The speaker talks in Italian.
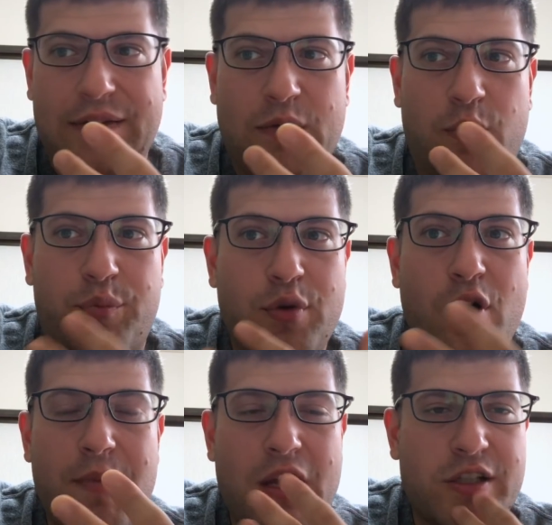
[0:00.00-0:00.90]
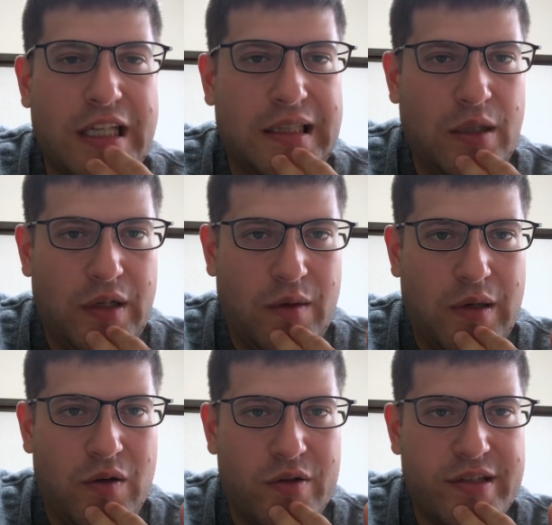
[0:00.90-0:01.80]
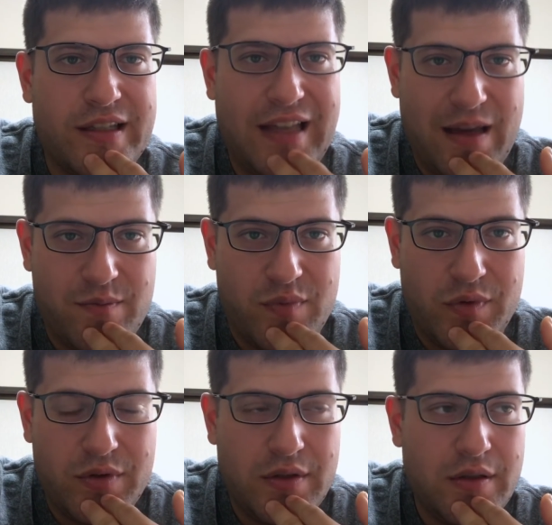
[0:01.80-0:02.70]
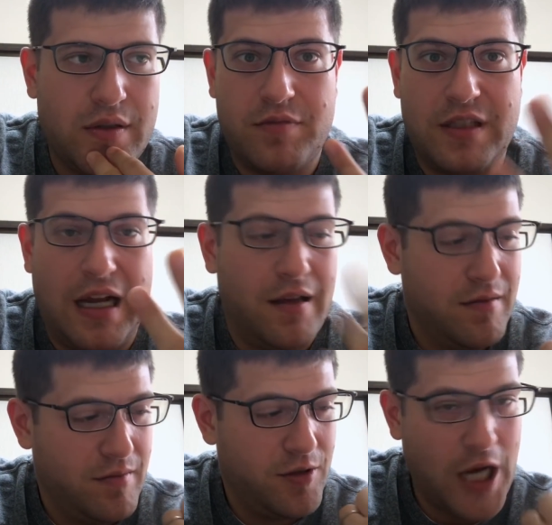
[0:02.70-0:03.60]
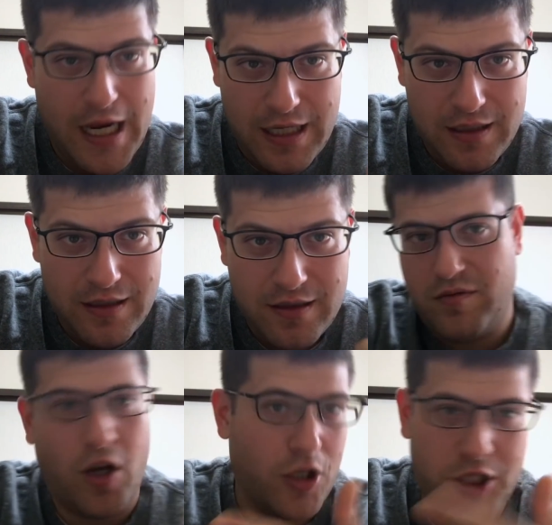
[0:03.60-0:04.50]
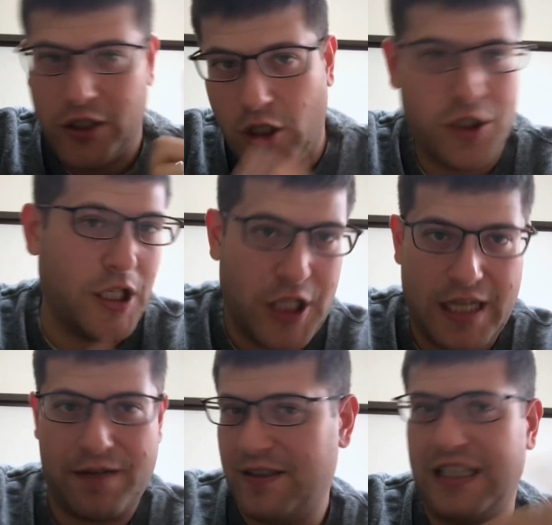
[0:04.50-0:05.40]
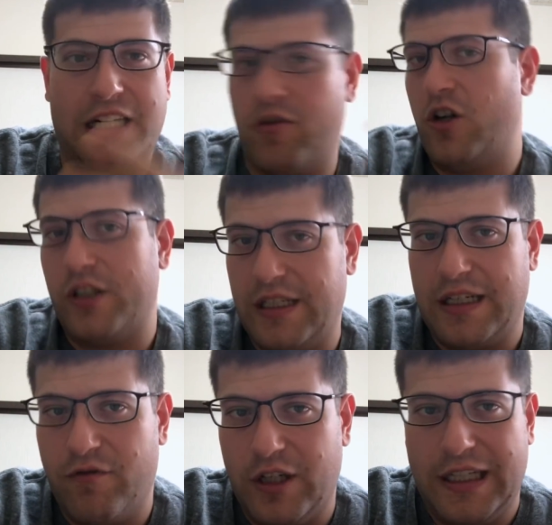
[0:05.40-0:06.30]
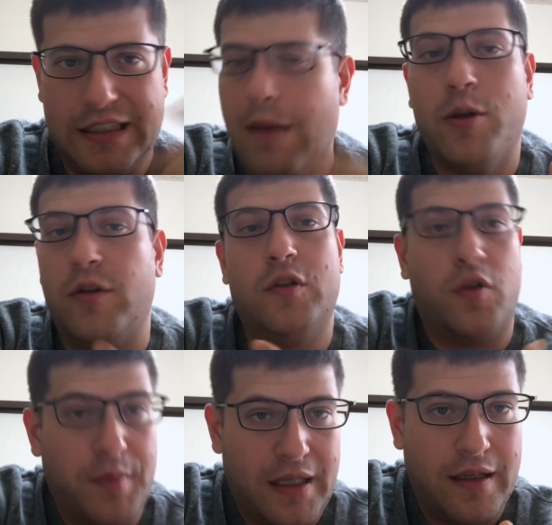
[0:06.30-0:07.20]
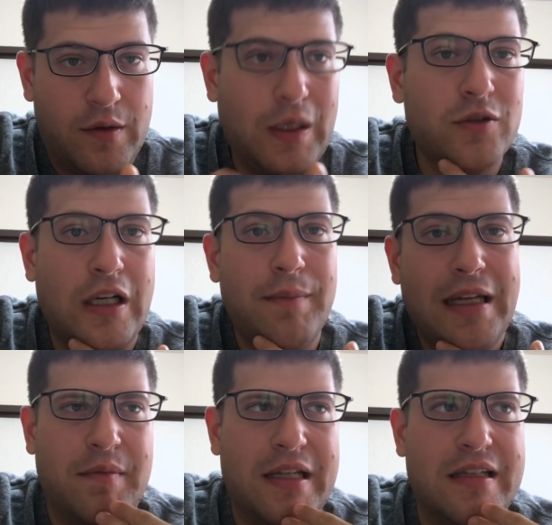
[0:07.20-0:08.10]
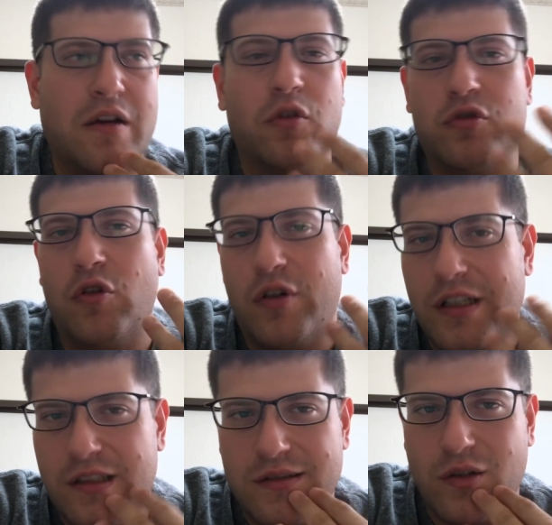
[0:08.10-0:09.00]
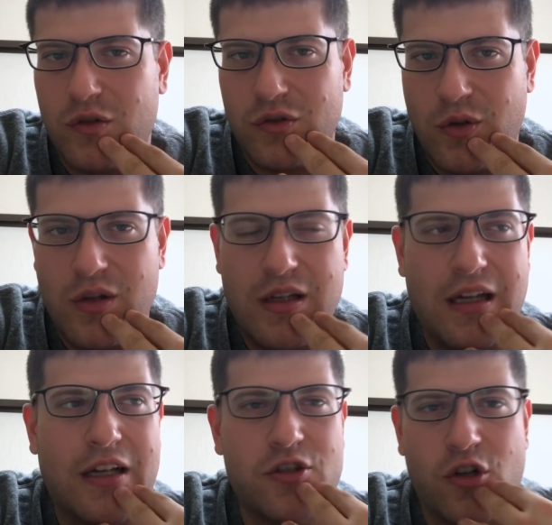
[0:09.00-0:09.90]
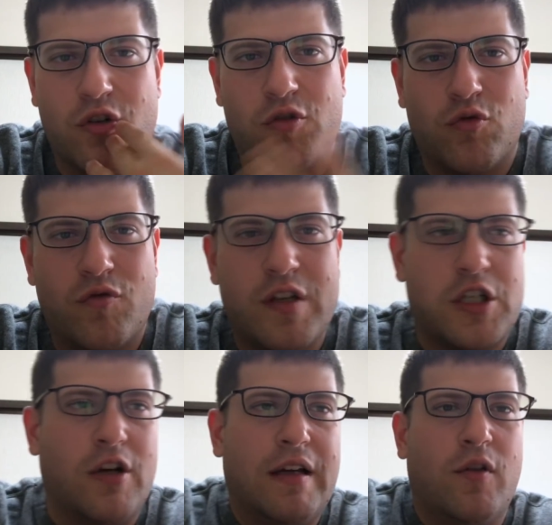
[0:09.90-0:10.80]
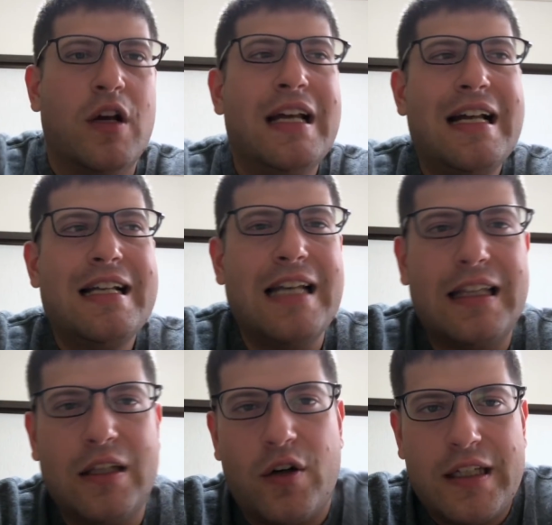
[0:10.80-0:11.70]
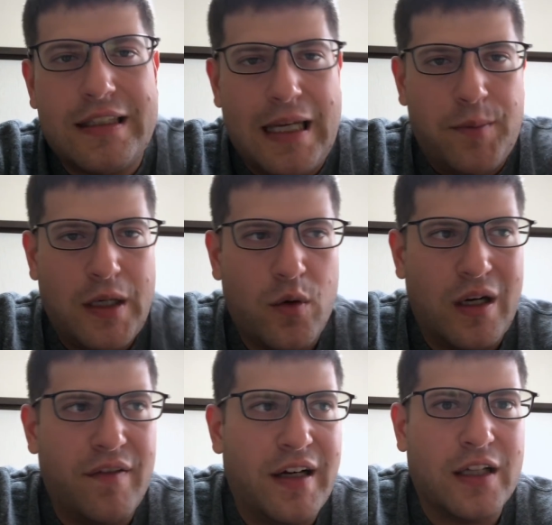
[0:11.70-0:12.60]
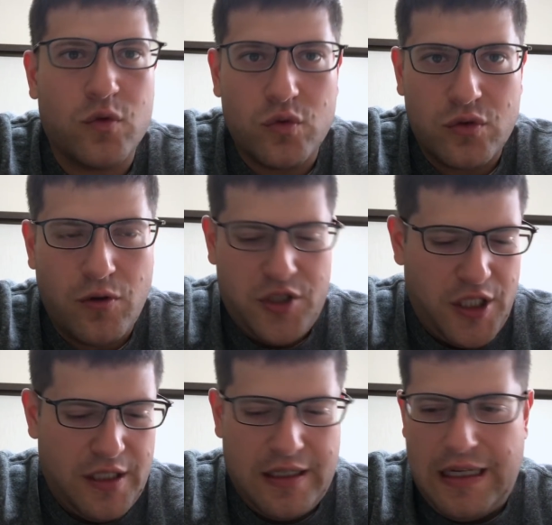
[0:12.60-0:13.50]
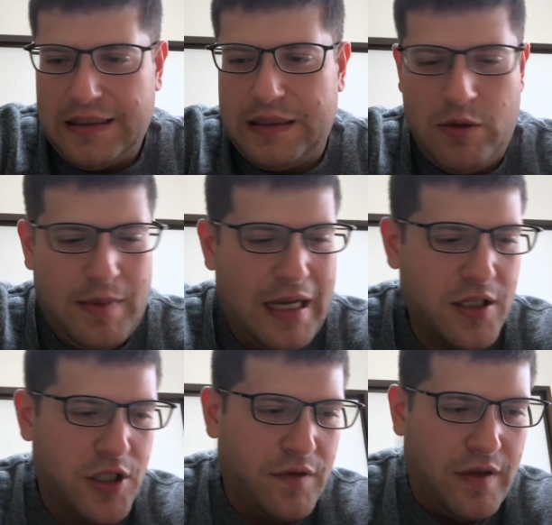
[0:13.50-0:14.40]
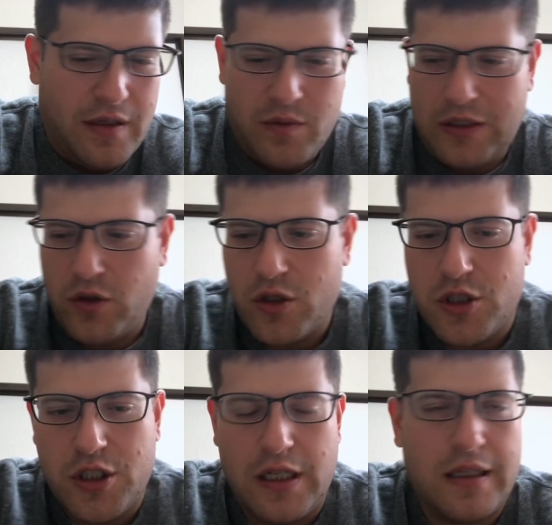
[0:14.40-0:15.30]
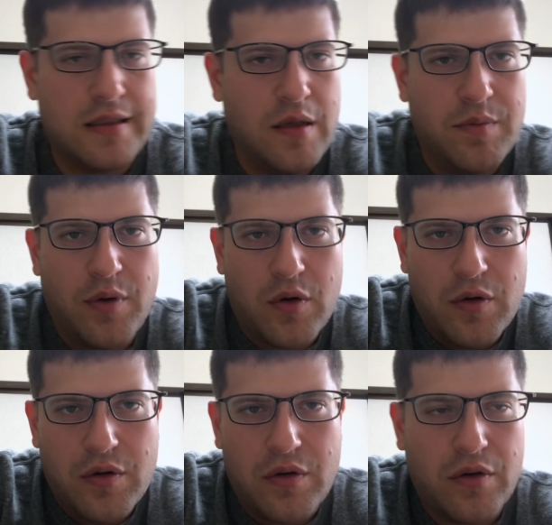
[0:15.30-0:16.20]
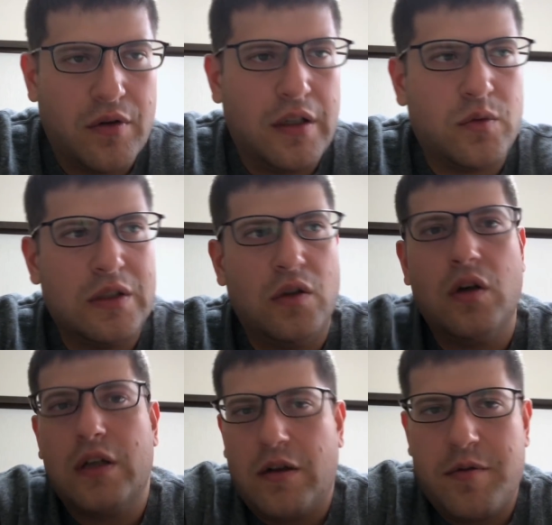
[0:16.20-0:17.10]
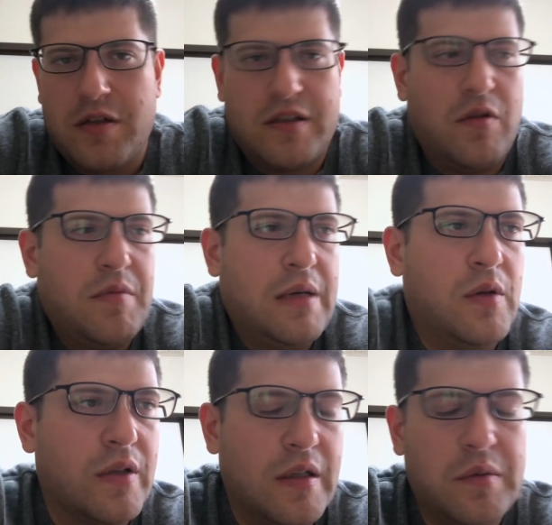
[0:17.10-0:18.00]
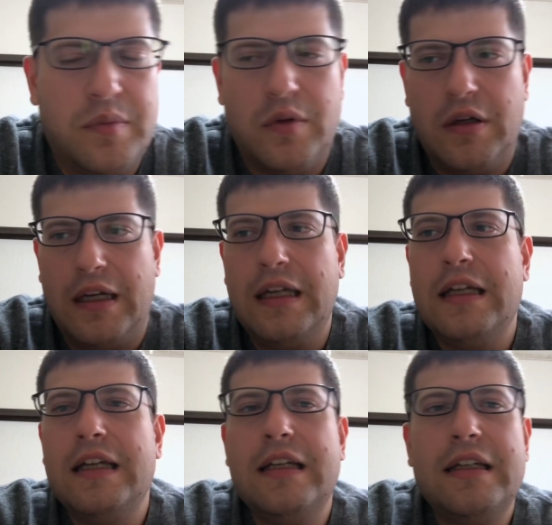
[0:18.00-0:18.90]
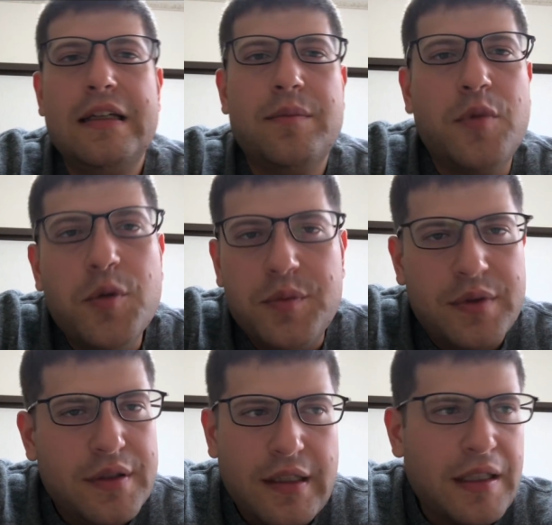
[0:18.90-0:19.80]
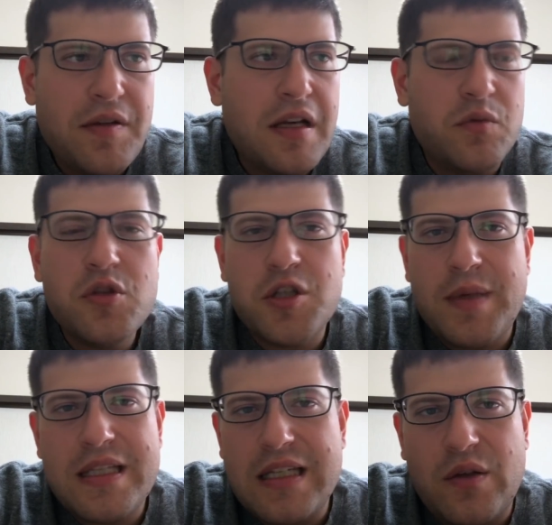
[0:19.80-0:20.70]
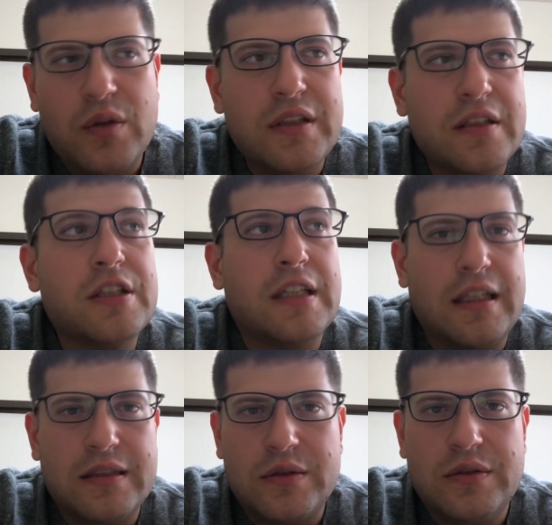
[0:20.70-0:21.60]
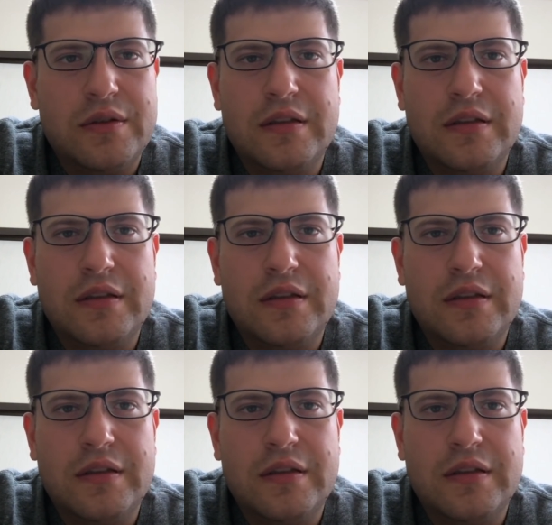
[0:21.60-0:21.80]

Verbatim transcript: Che avevo più o meno 7 ore e qualcosa di tempo tra cena Doccia, doccia, cena, mettete la voi l'ordine che volete. E potevi dormire. Quando la media è di 8 ore di sonno al giorno, tu invece io avevo 7 ore di tempo nel quale fare tutto. Giri un attimo, mangi, fai una doccia, stai un po' con, con la tua donna, come io stavo con mia moglie, un po' e... Boom, arrivi alle 11.30, dici cazzo